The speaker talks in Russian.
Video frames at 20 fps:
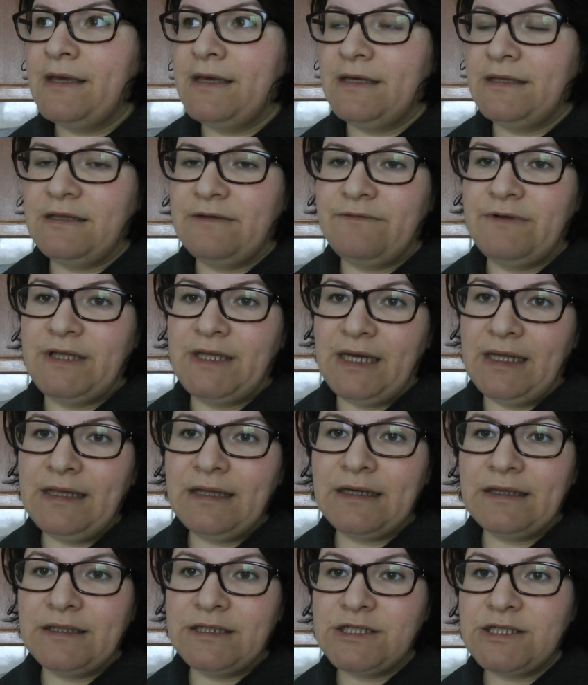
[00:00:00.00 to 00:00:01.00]
и это
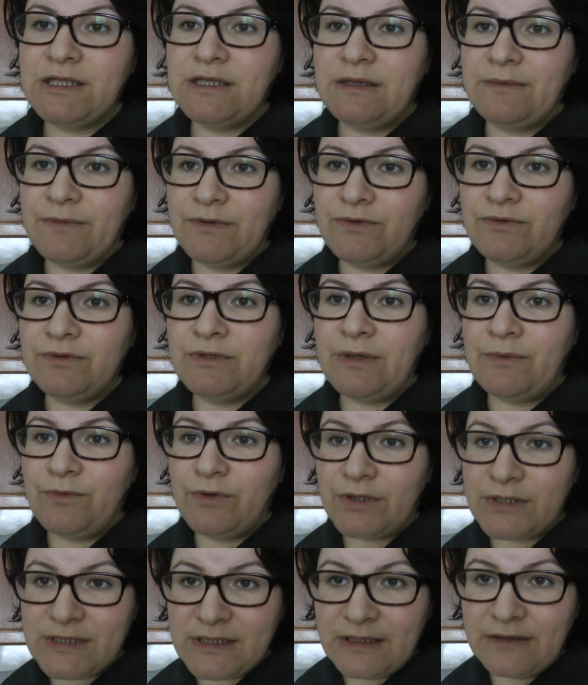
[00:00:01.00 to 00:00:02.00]
влияло, конечно, на мой, на
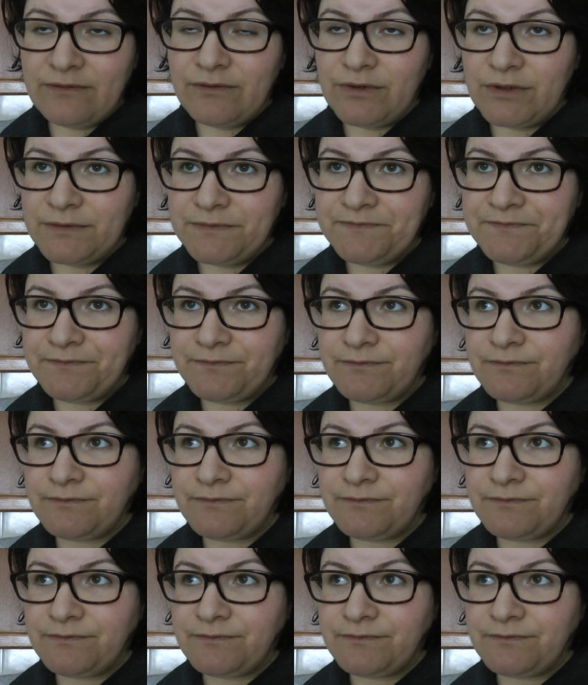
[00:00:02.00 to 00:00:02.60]
мой разговор.